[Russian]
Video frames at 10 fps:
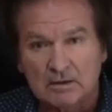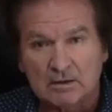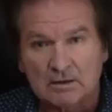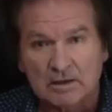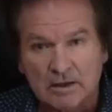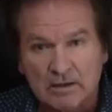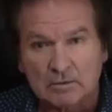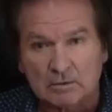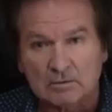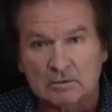
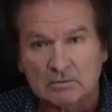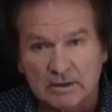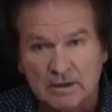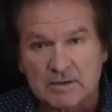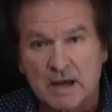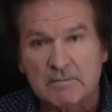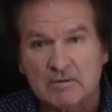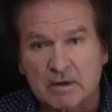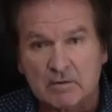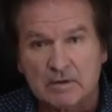гривну, вы тем самым
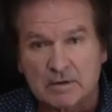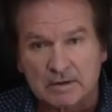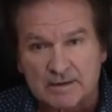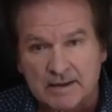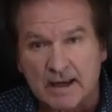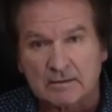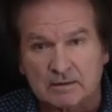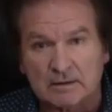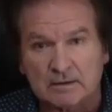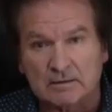воруете
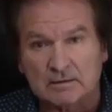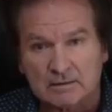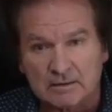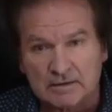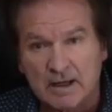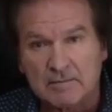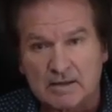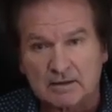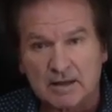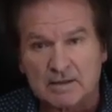центы,
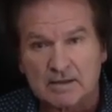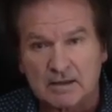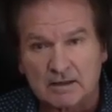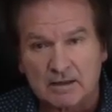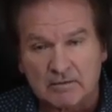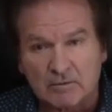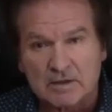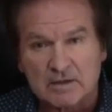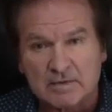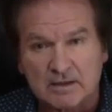70 там центов или
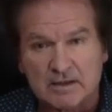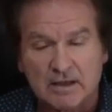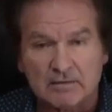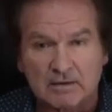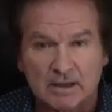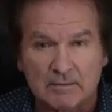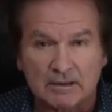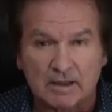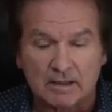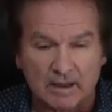80 евро там и
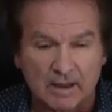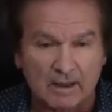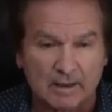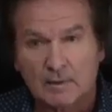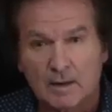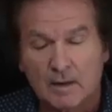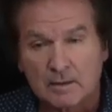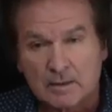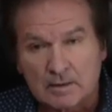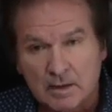так далее.
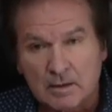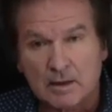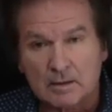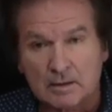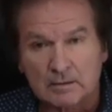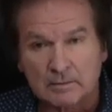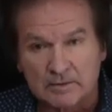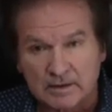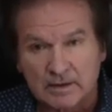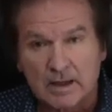И начинать надо
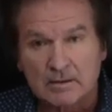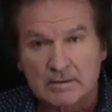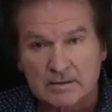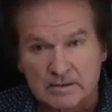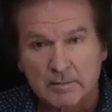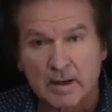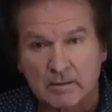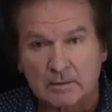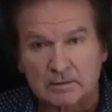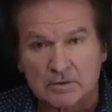всегда с себя.
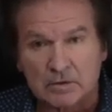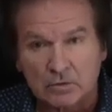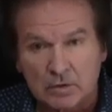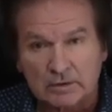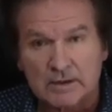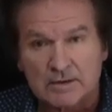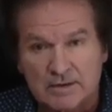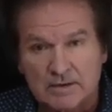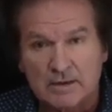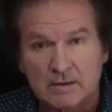Вот, что ты
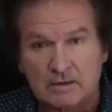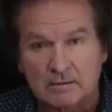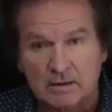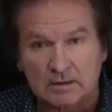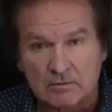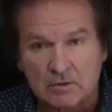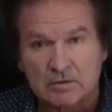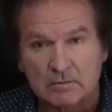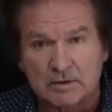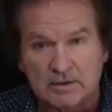сделал для того,
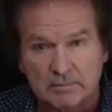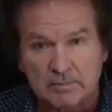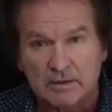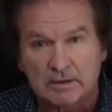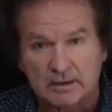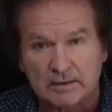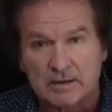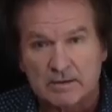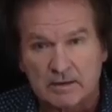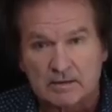чтобы к тебе
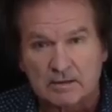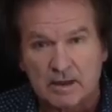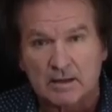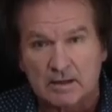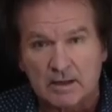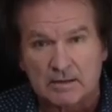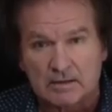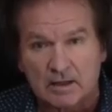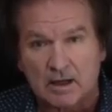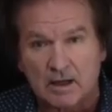относились так, как
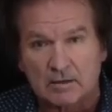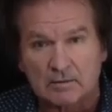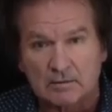Израиль?